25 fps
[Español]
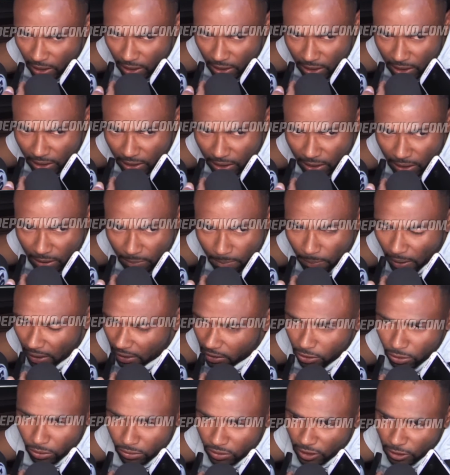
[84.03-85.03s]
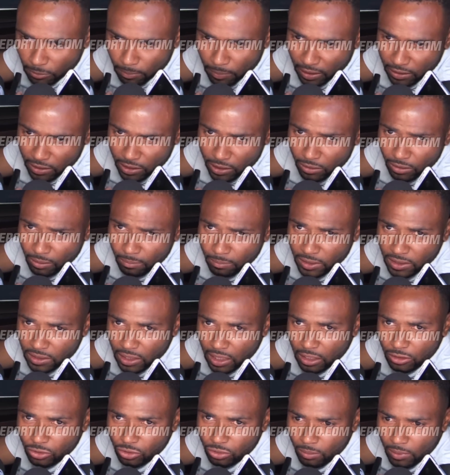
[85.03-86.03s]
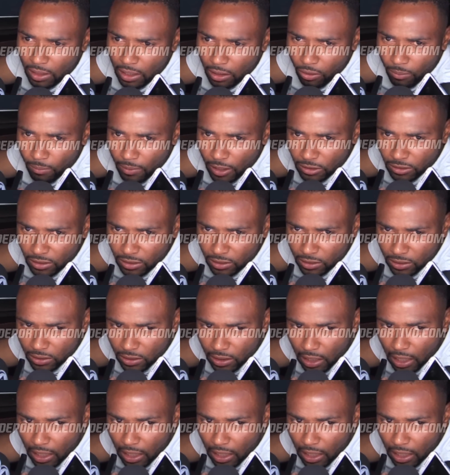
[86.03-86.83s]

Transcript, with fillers: y partido tras partido empezar a sumar lo más,